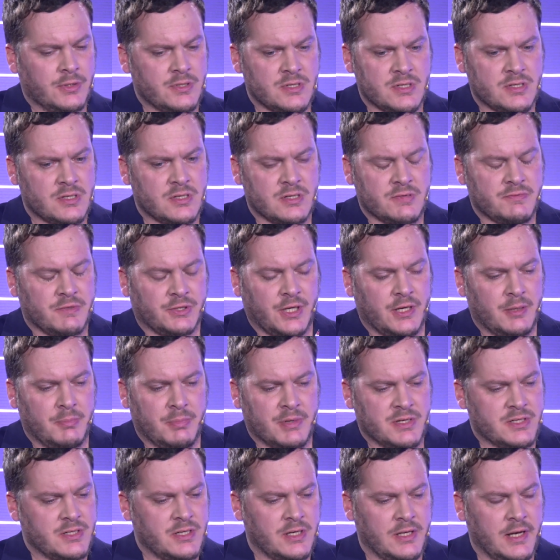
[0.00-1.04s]
dass es das wahrscheinlich
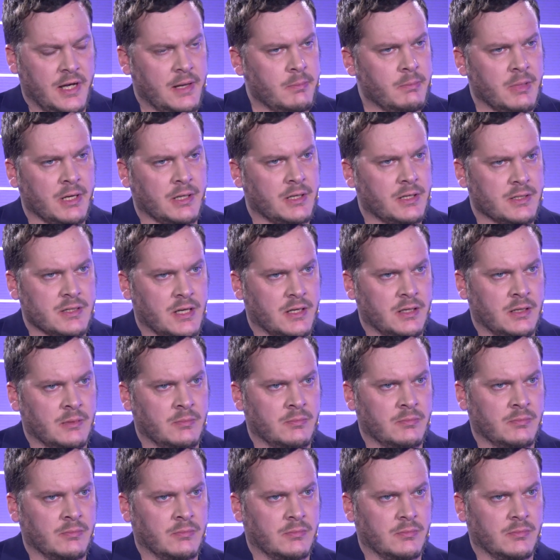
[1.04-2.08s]
beste
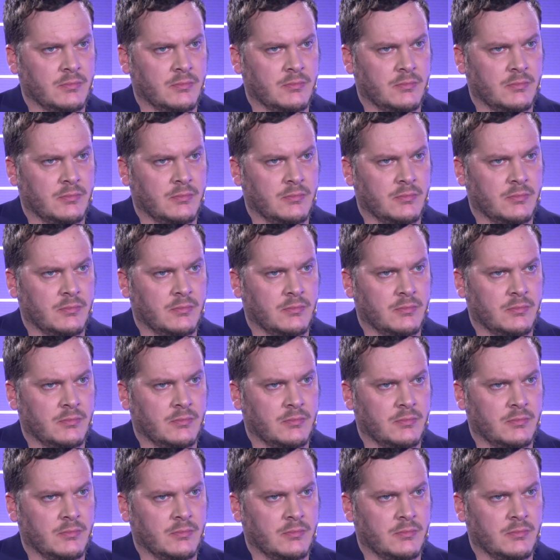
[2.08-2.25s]
Linebacker-Tandem